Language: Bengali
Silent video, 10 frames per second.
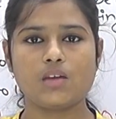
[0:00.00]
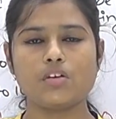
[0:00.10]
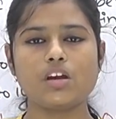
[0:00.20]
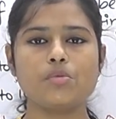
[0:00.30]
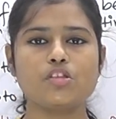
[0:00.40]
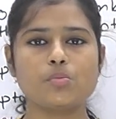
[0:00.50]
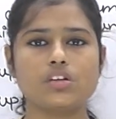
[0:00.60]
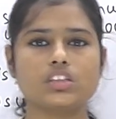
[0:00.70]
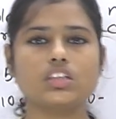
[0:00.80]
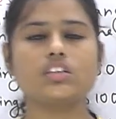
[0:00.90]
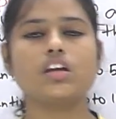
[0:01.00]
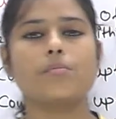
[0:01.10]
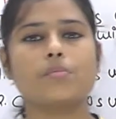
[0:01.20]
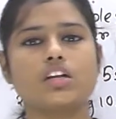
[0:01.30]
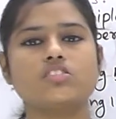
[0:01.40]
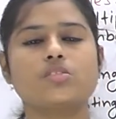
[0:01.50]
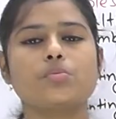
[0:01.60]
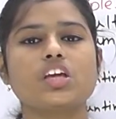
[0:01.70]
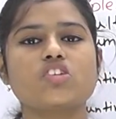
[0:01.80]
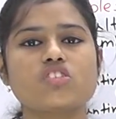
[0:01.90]
এবার আমি তোমাদের
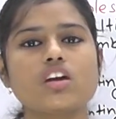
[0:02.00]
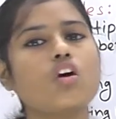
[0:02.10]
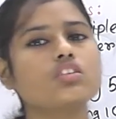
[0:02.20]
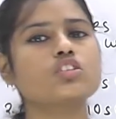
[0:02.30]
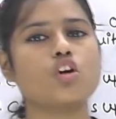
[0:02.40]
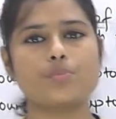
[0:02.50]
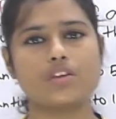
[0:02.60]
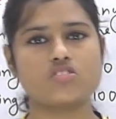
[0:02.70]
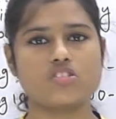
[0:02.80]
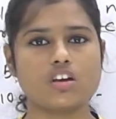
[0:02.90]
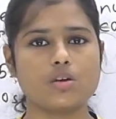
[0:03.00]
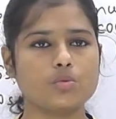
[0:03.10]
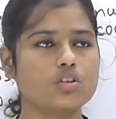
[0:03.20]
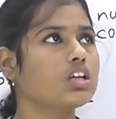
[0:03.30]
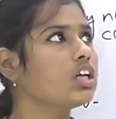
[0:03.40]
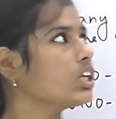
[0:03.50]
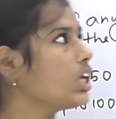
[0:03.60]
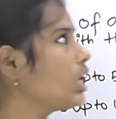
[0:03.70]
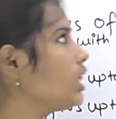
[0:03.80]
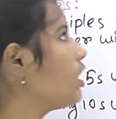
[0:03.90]
মাল্টিপ্লিকেশনের কটা টপিকস শেখাবো কি কি